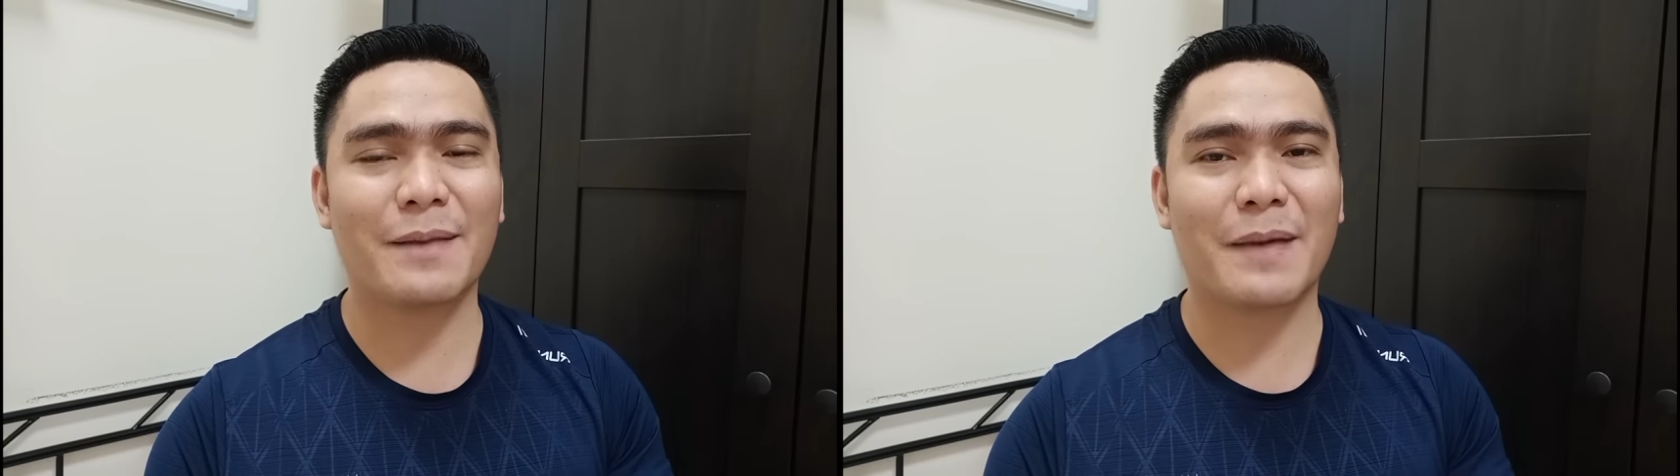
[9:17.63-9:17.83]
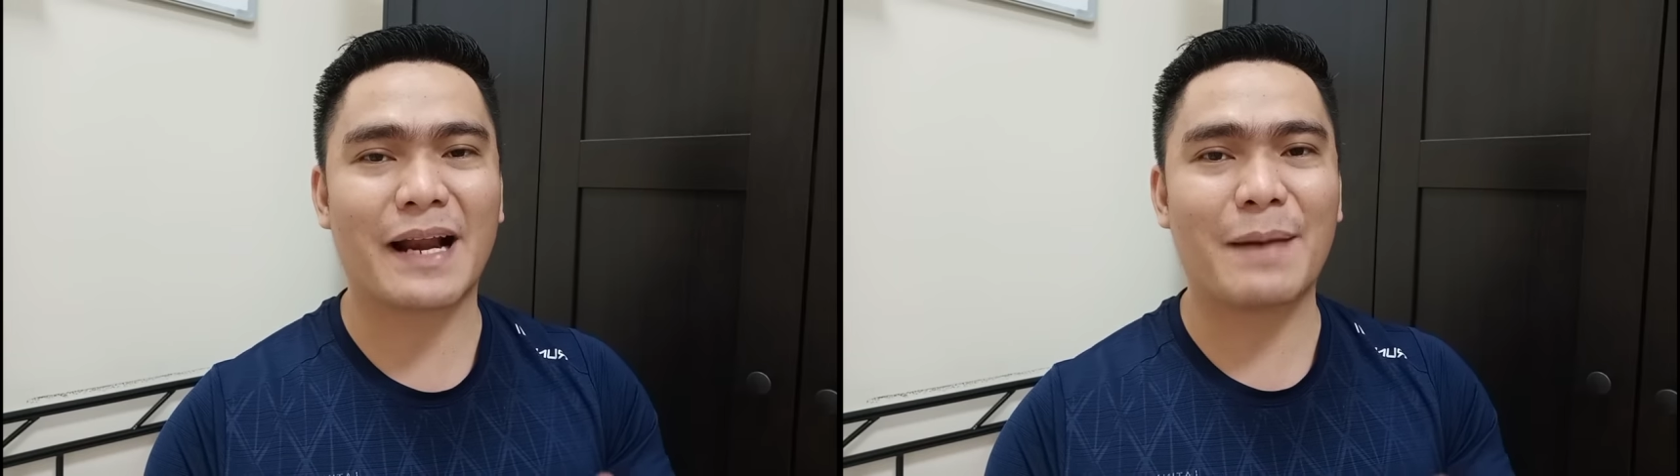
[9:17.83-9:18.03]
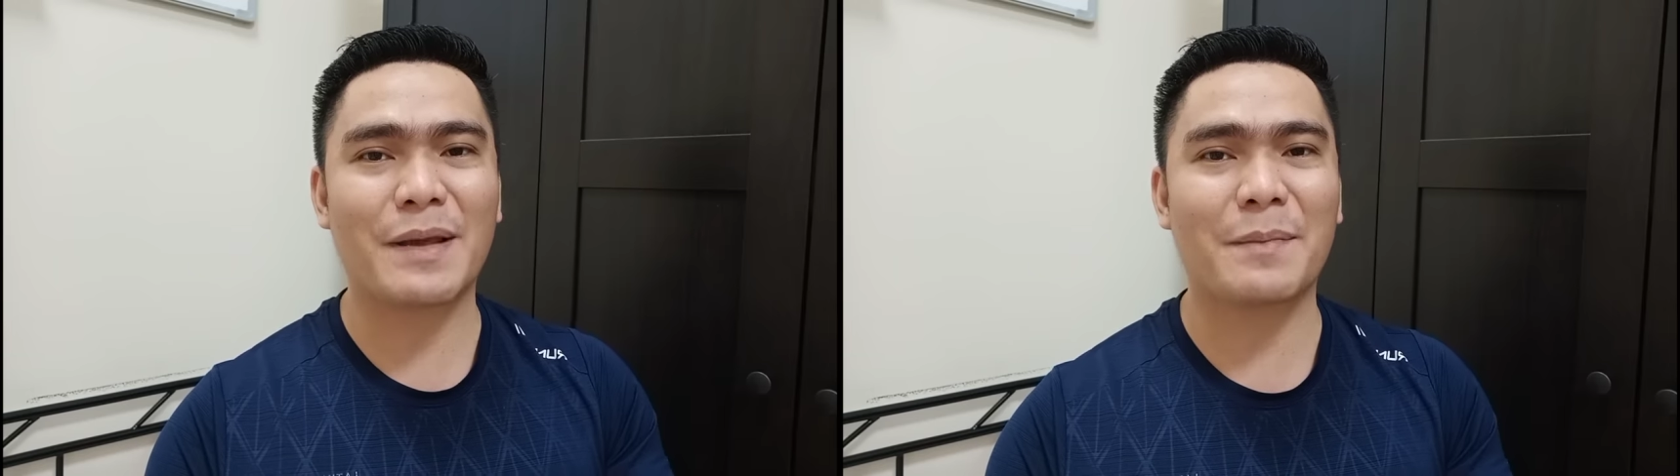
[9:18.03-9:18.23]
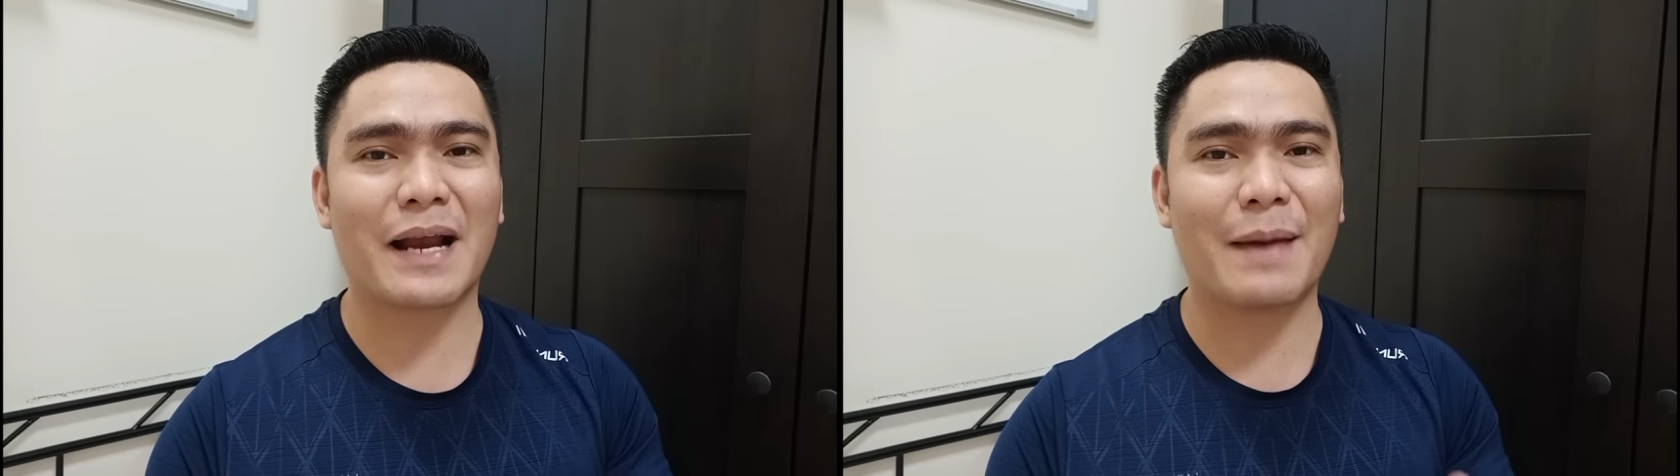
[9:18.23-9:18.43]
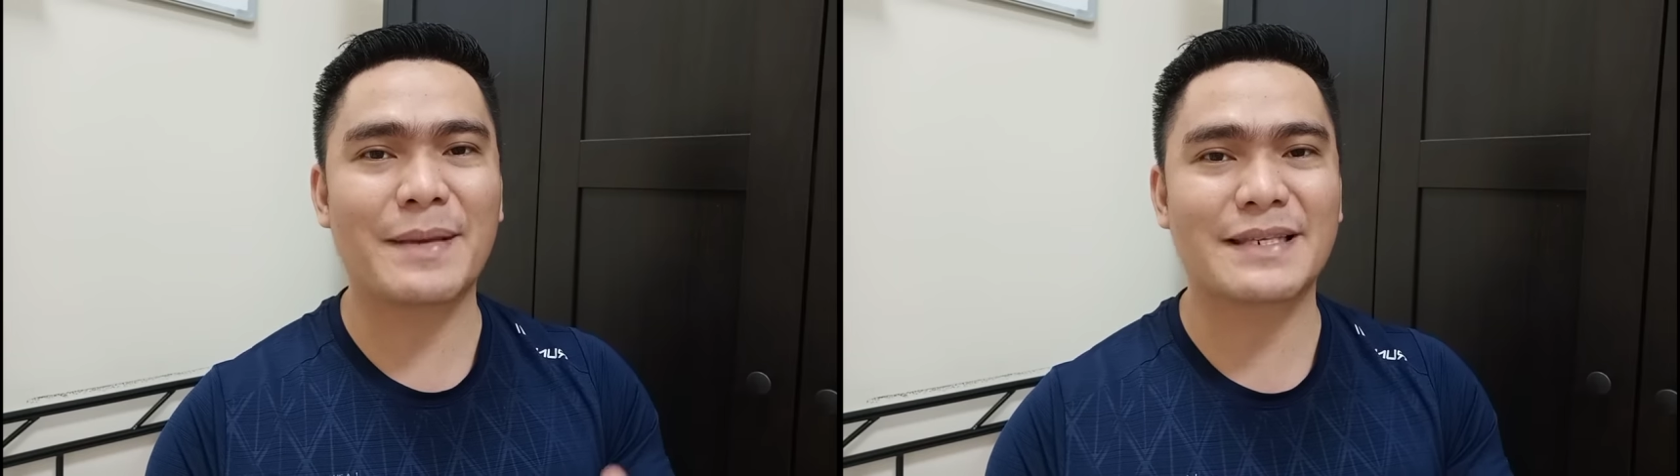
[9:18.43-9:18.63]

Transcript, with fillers: maraming maraming